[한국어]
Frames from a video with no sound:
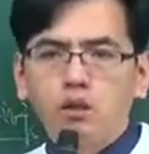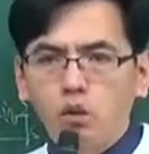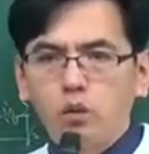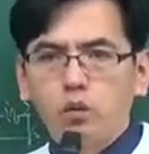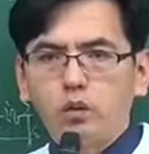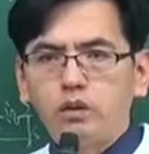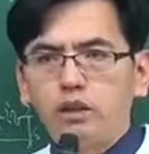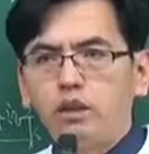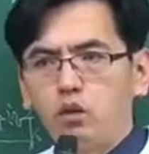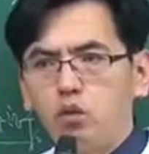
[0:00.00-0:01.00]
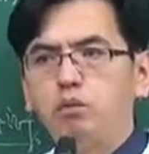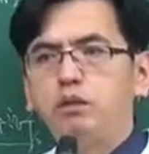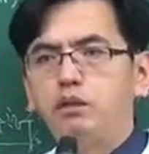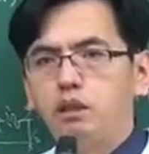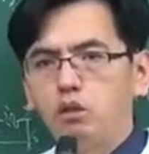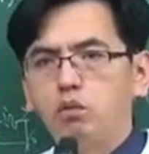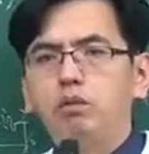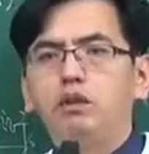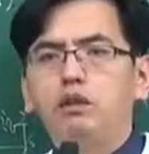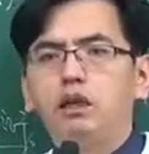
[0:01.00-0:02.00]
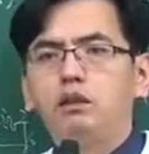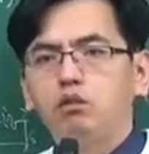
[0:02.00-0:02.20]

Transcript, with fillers: 용도 제한, 높이 제한, 높이 제한,